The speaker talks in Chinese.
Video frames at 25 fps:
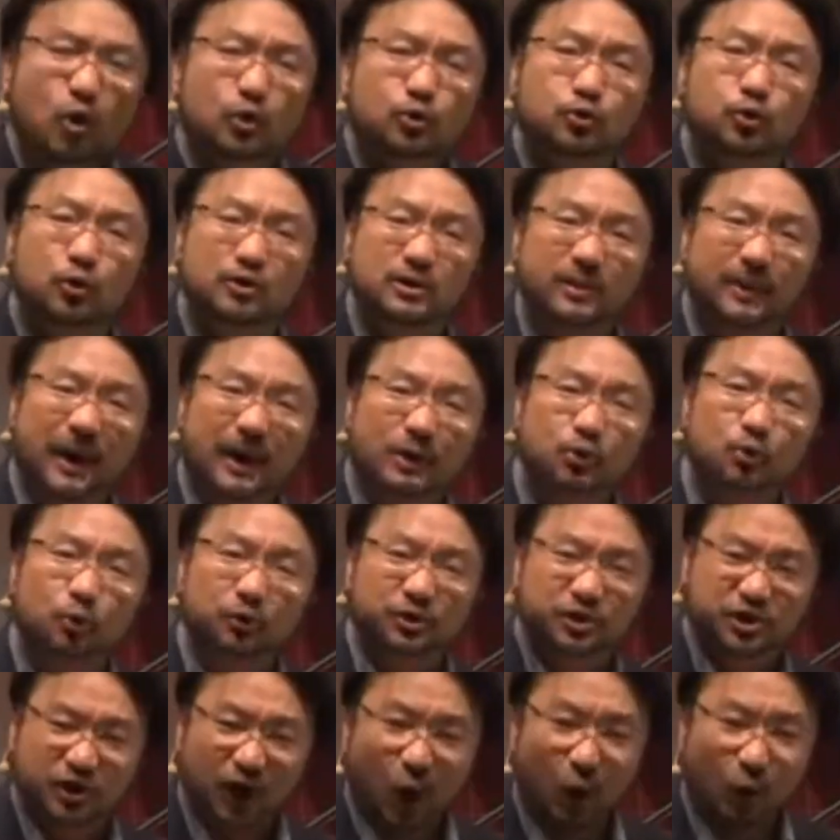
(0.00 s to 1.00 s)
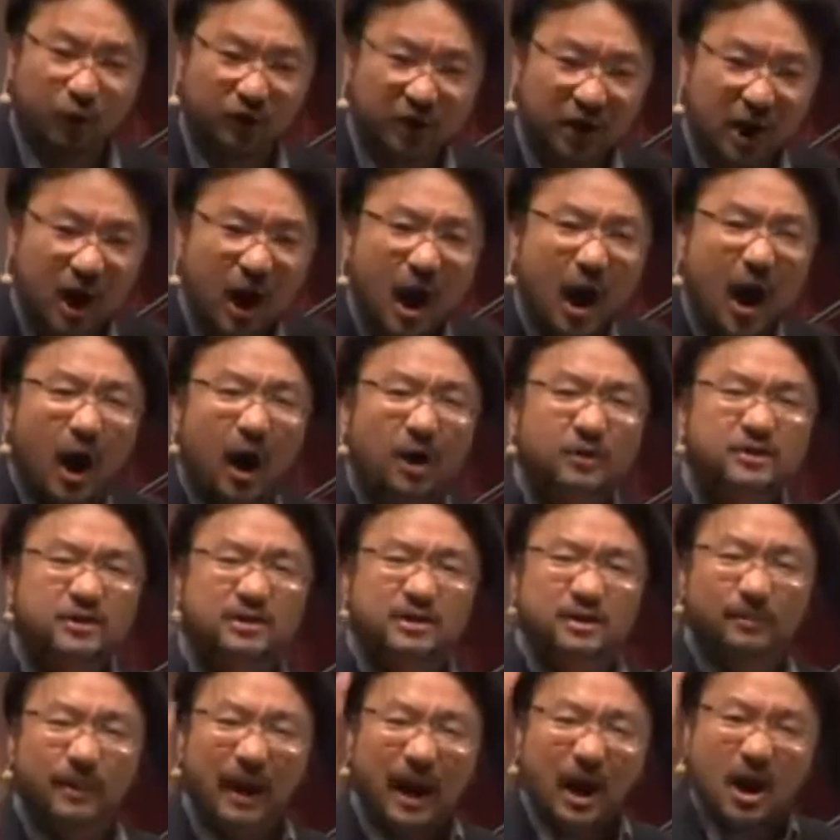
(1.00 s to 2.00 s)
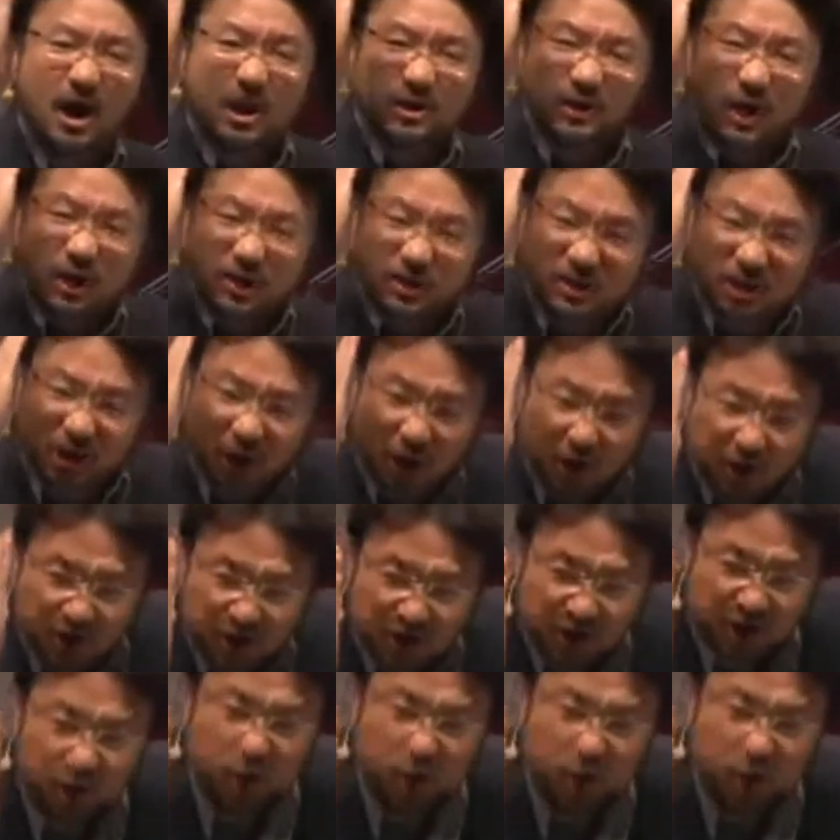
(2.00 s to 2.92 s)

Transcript: 做什么做交易，而是什么？他彻底